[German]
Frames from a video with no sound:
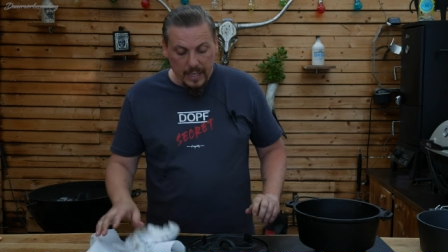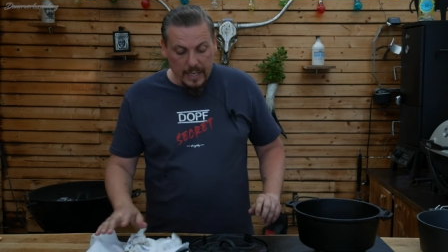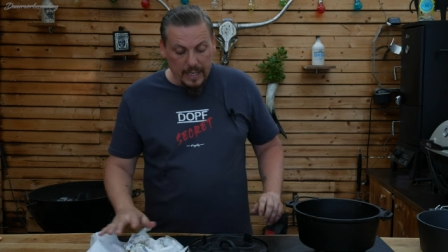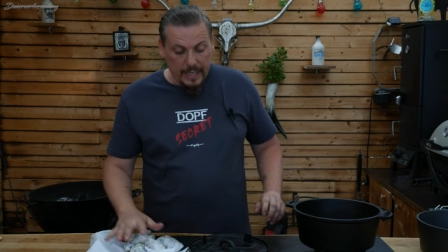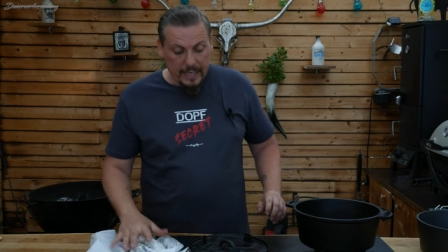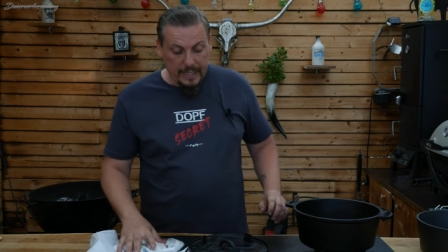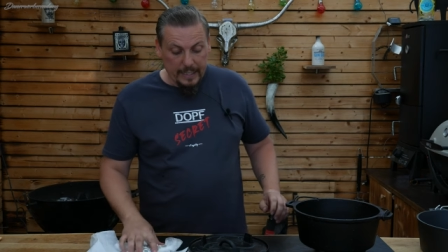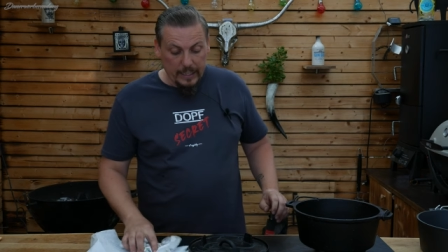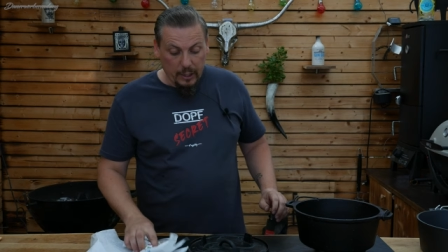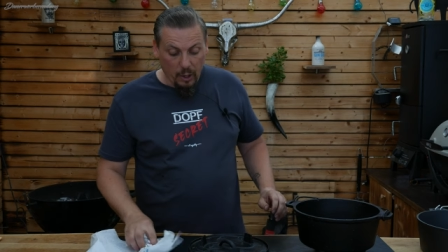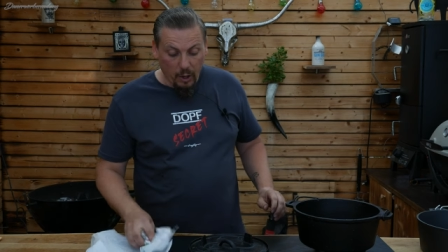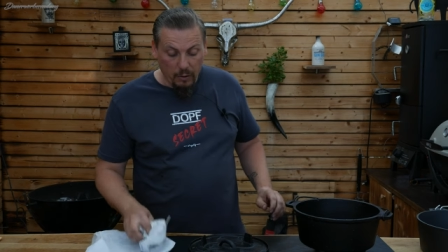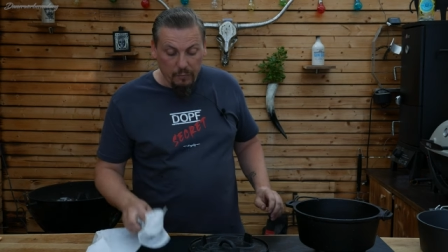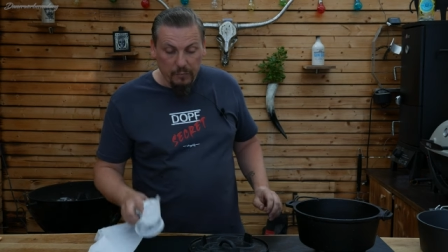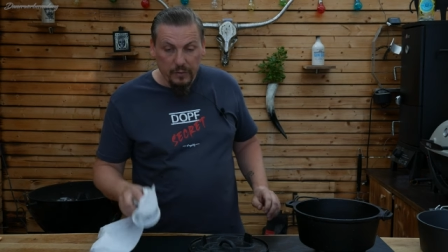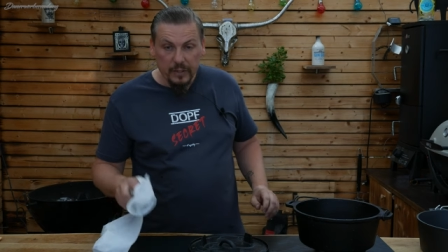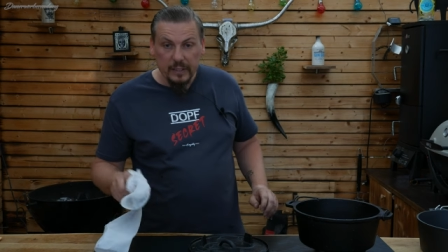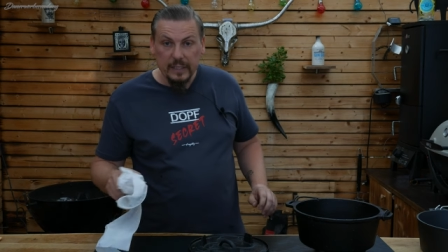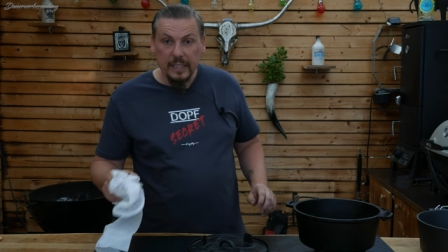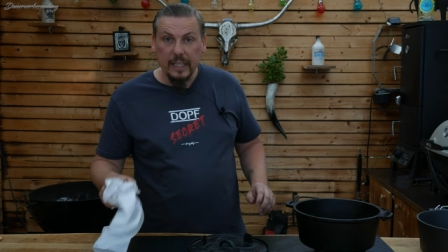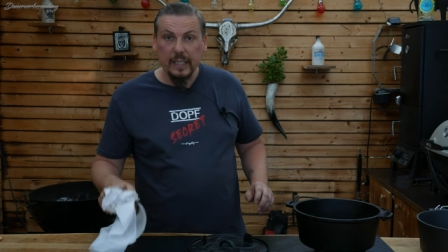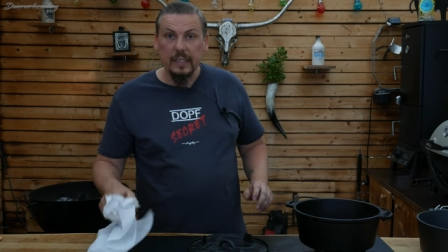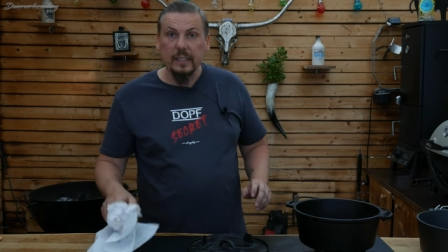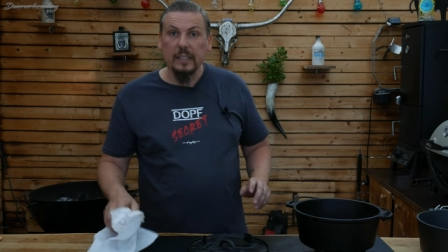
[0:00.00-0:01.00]
Ich hoffe,
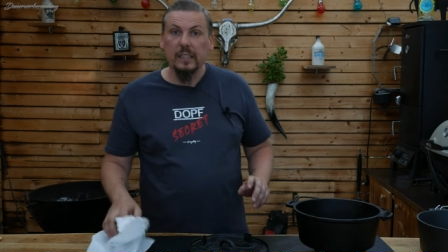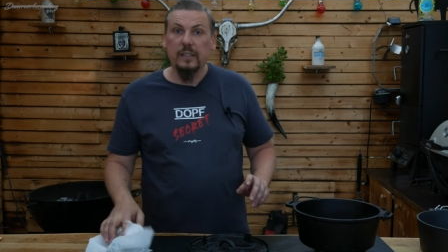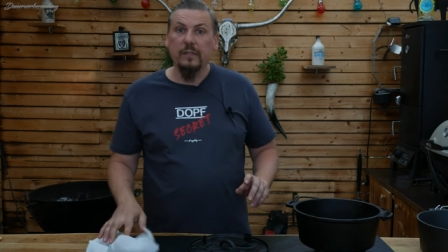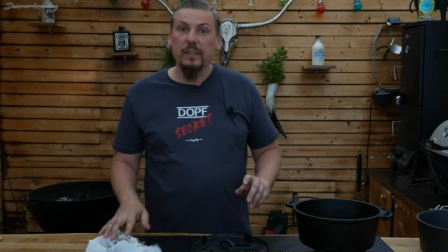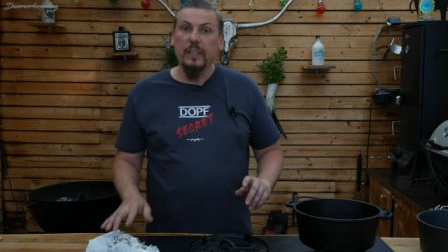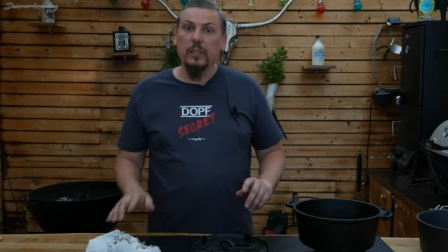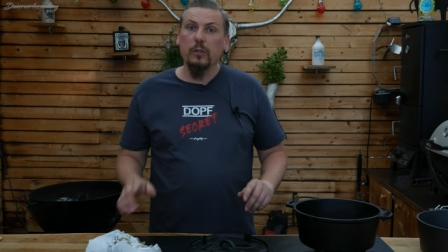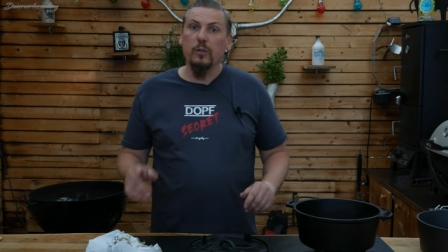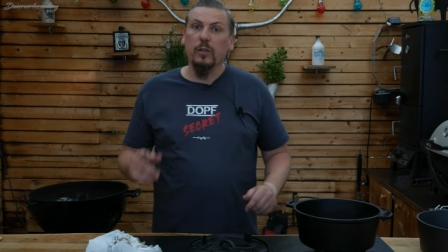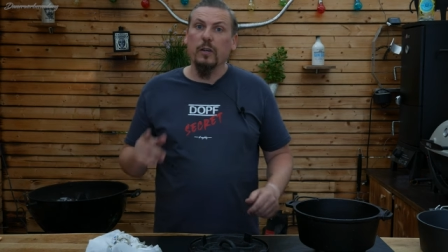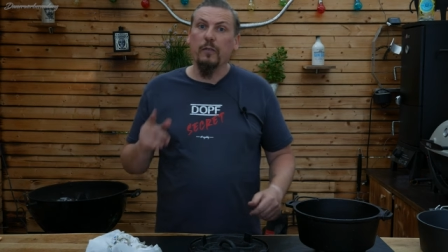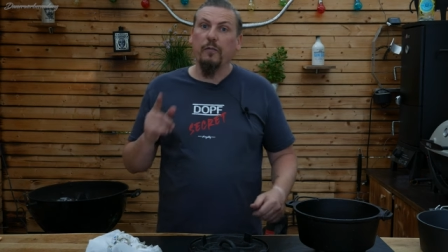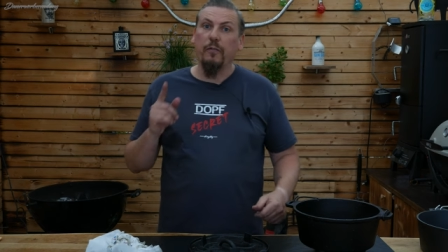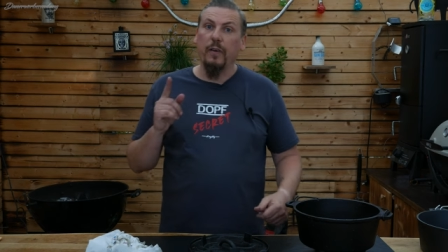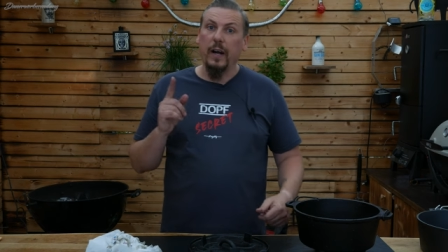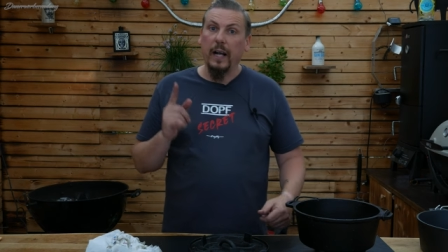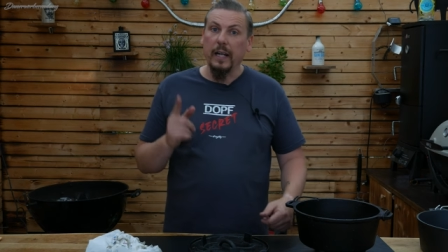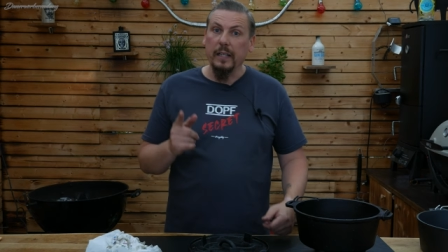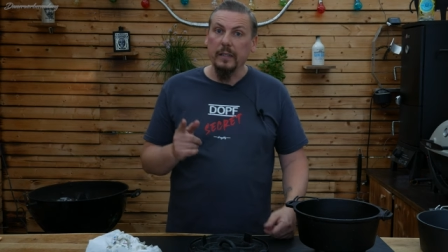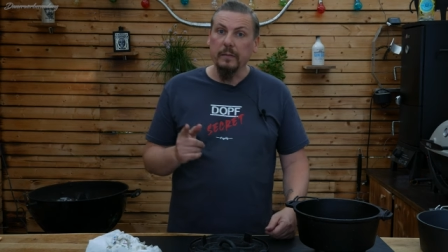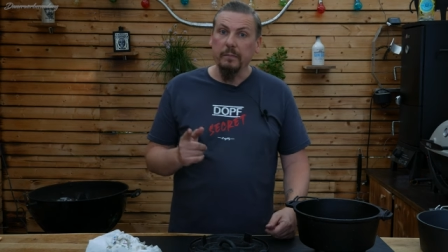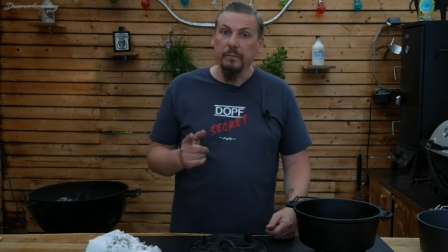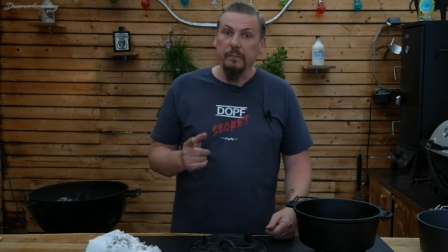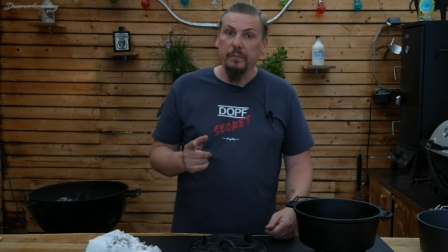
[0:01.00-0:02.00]
dir hat das Video
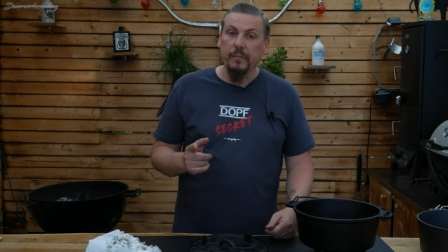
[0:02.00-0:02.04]
gefallen,